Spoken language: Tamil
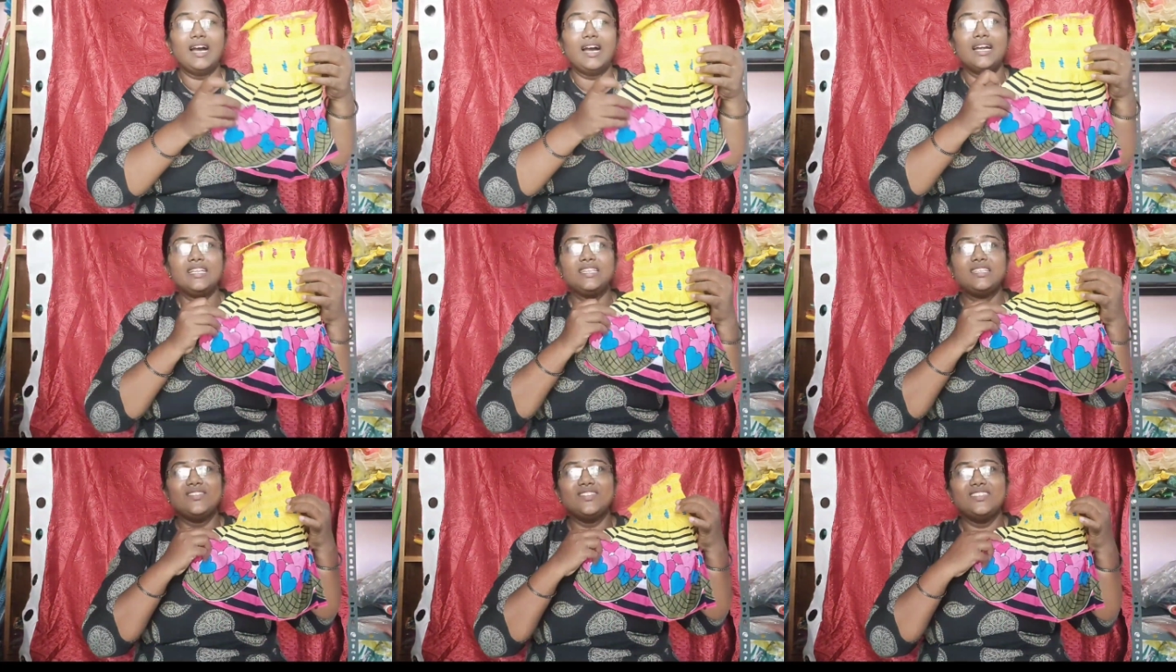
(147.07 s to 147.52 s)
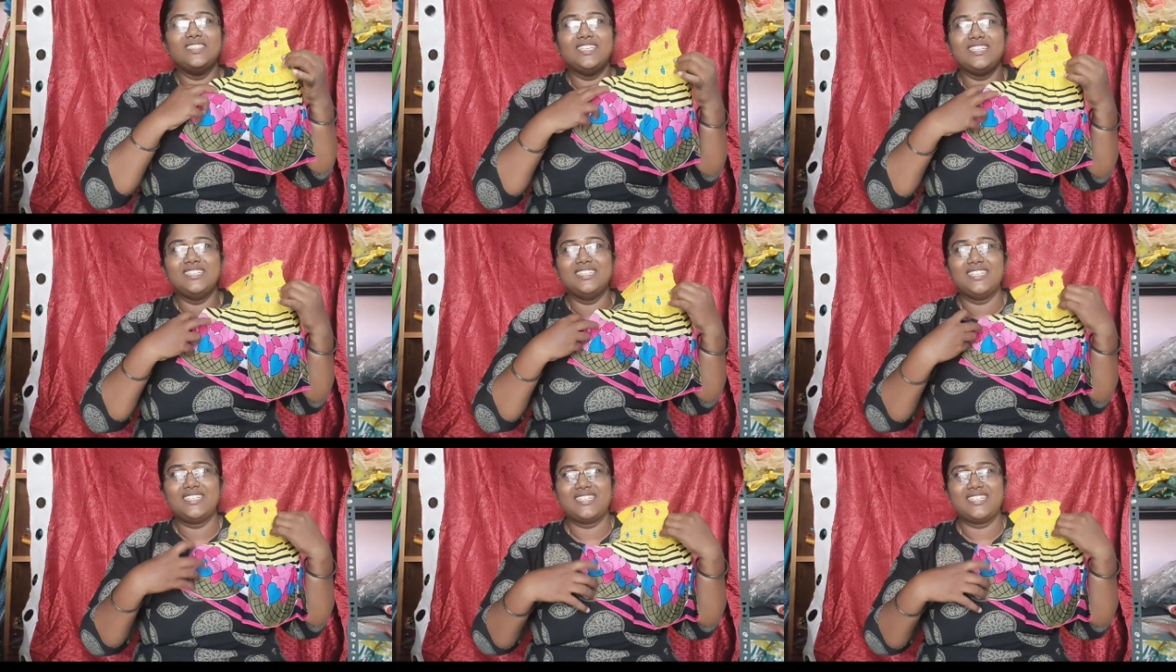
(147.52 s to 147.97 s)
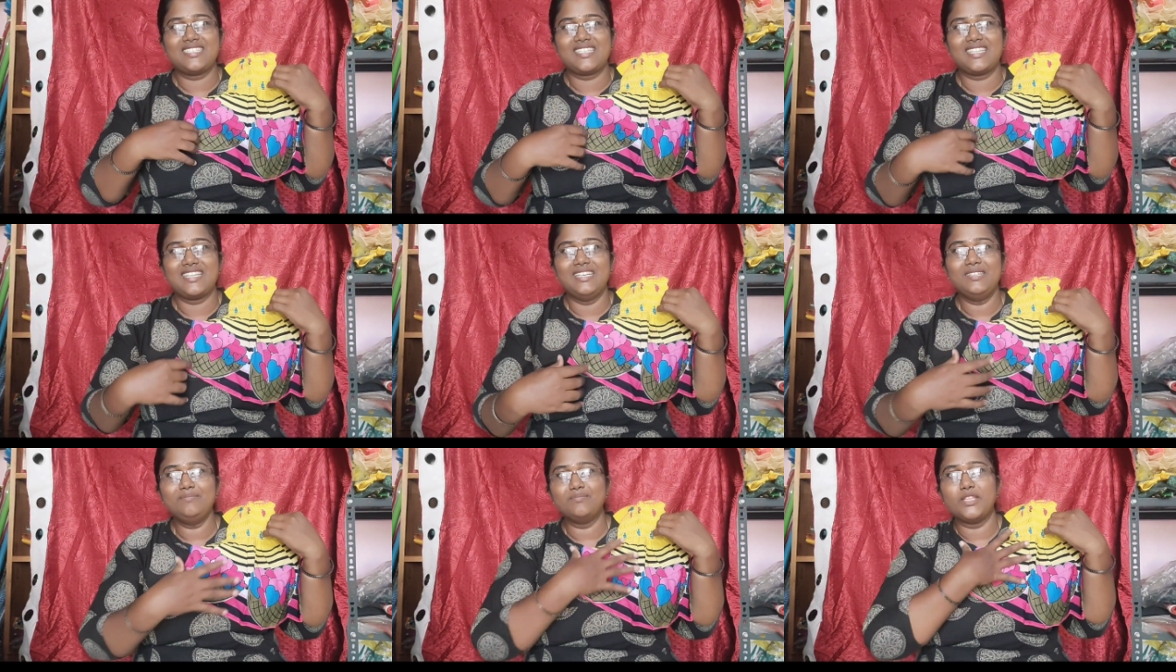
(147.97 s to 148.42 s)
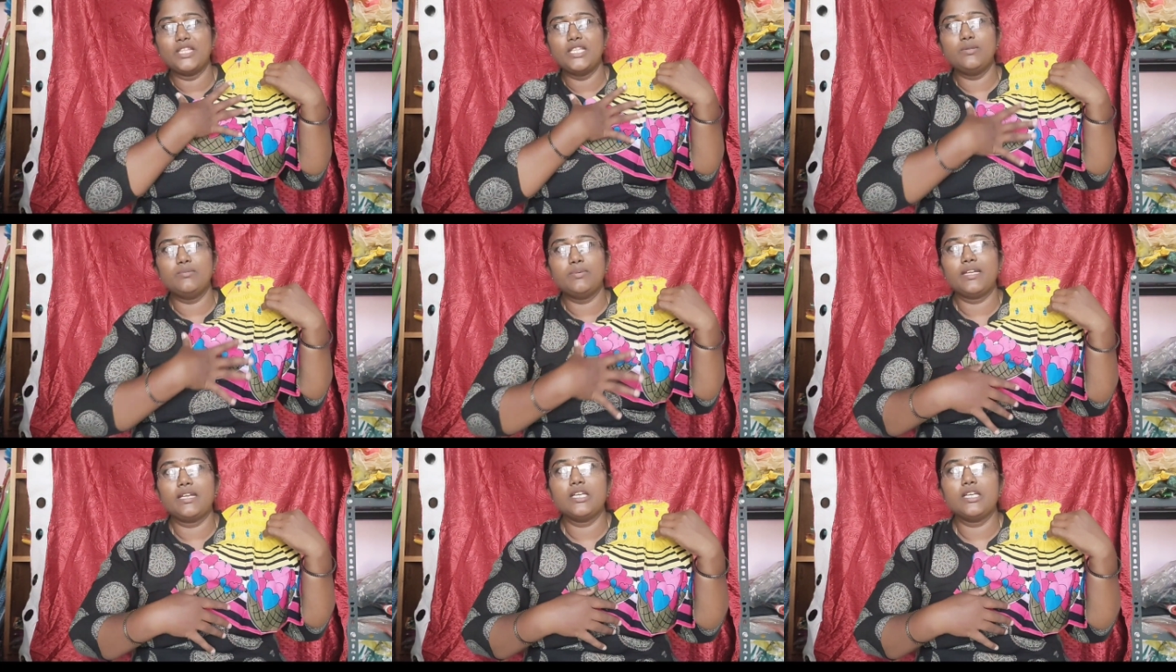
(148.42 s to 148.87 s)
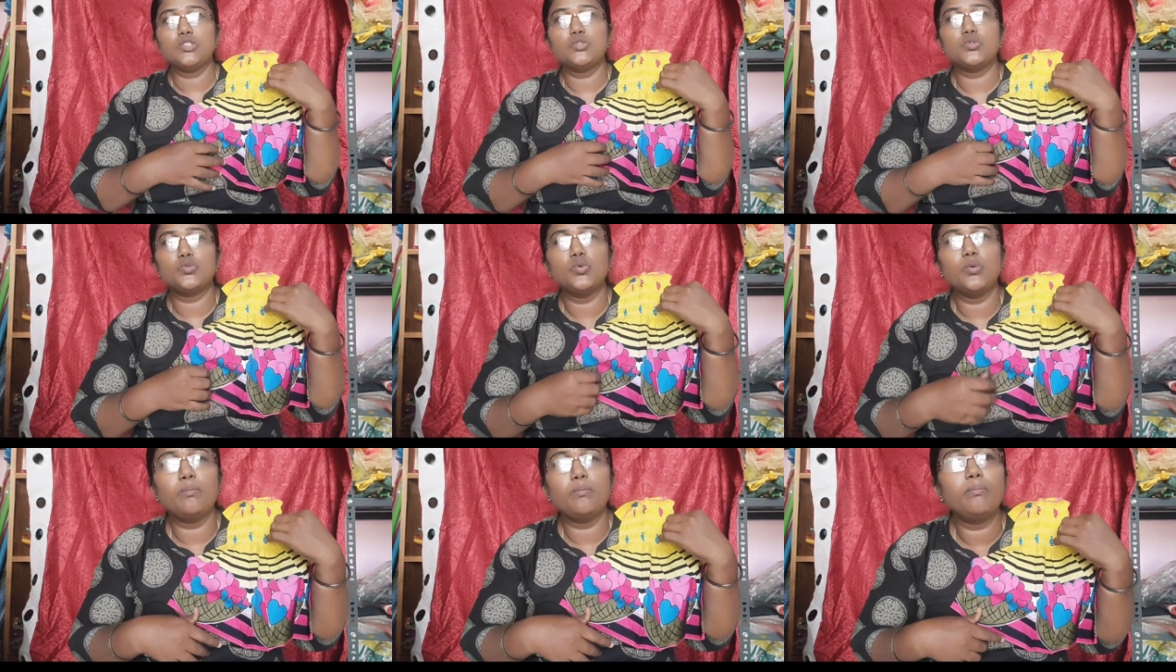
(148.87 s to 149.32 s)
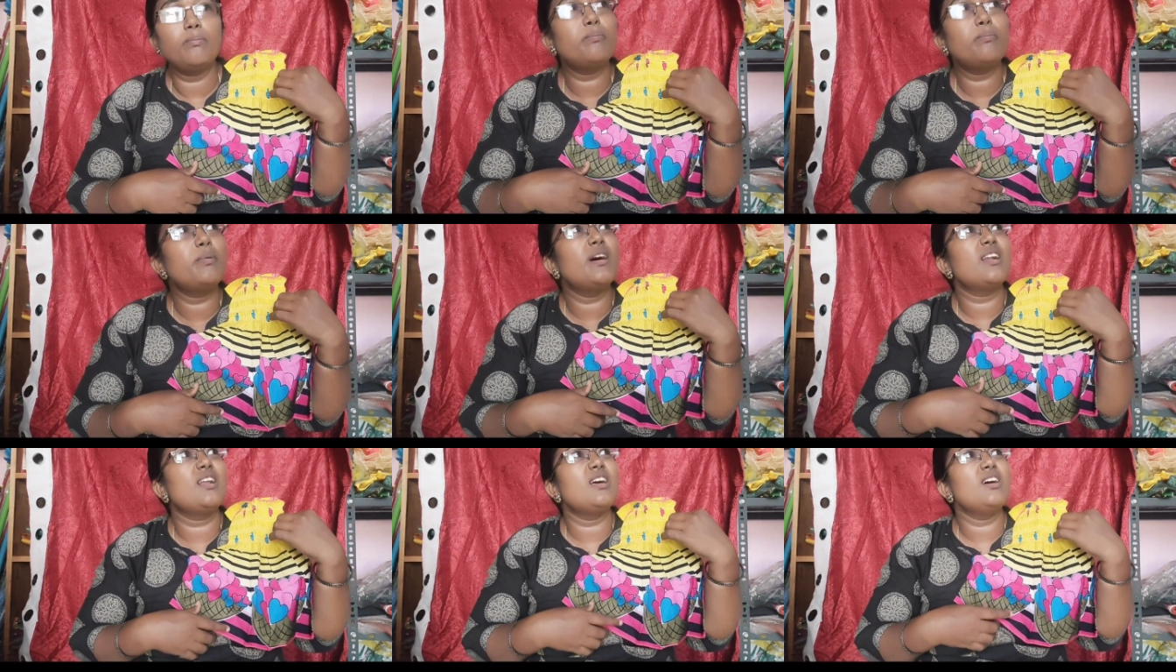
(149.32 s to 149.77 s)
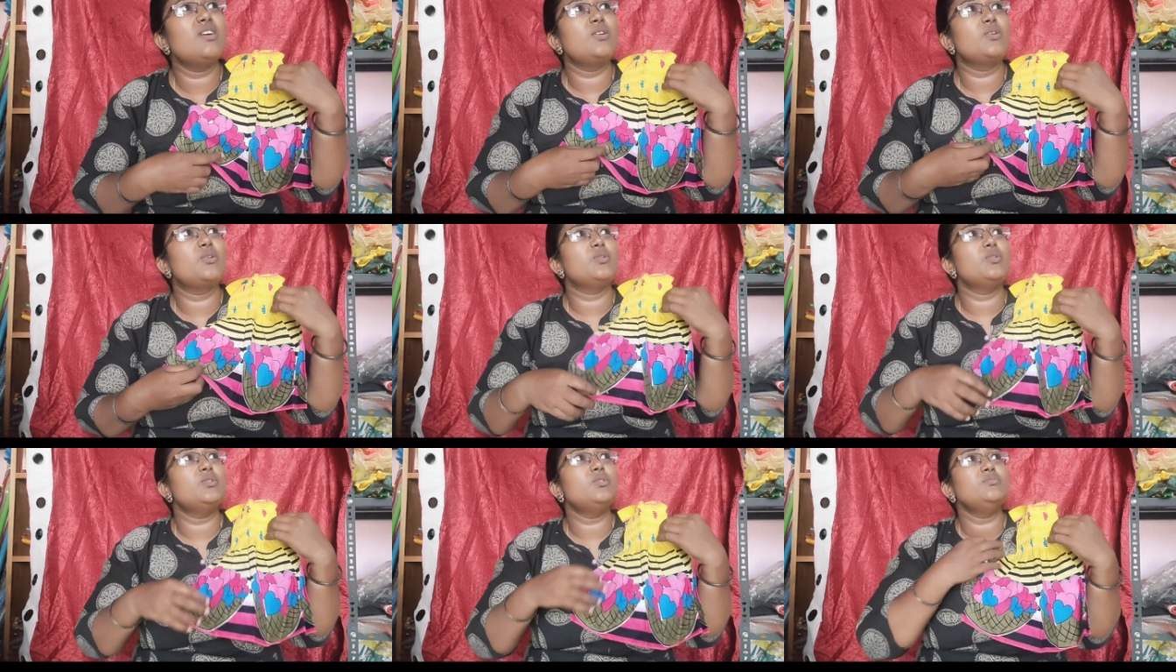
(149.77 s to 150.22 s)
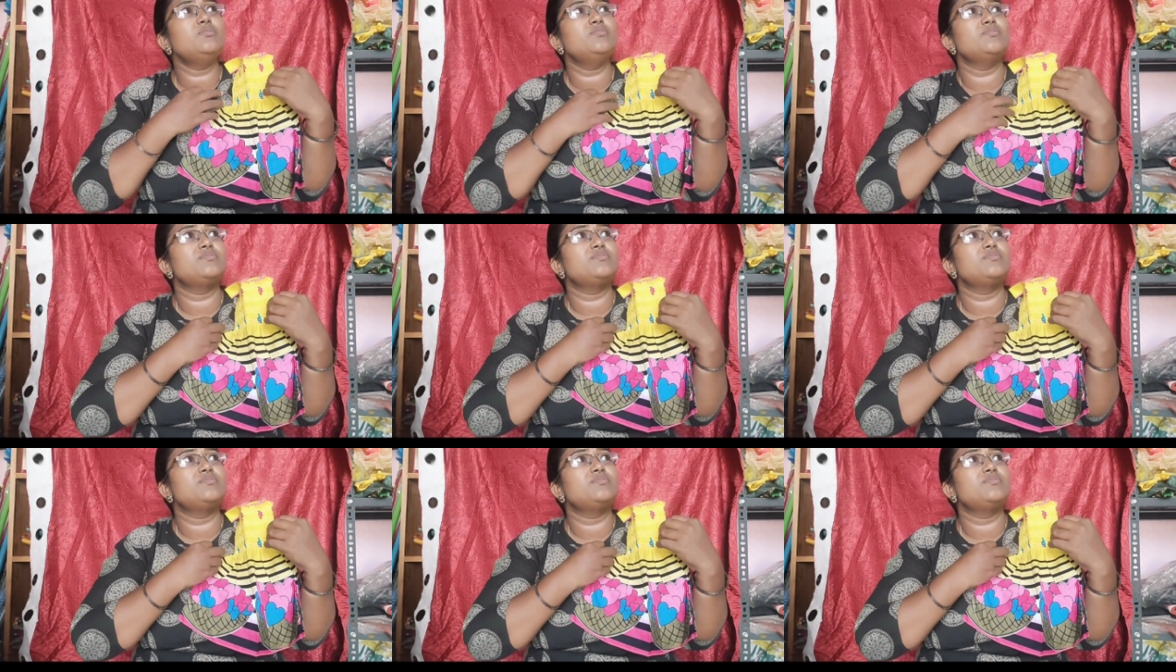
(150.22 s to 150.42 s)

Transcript: அடுத்து வந்து இந்த ட்ரெஸ்ஸுங்க இது பாருங்கள் சூப்பராக இருக்கும்